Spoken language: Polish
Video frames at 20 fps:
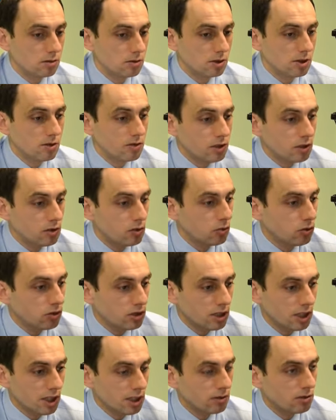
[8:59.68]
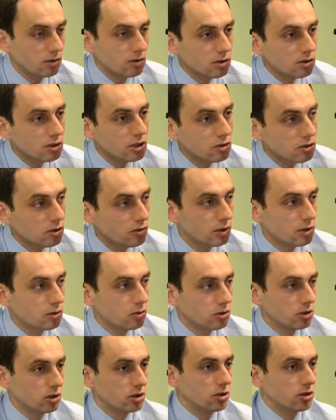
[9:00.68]
nie wyklucza, no ciężko
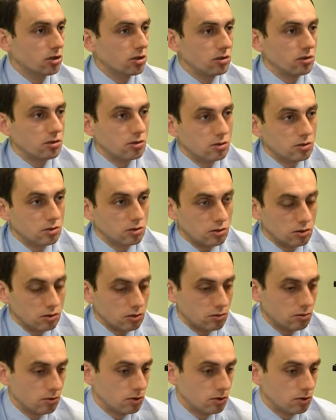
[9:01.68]
wykluczyć, czy, czy, czy,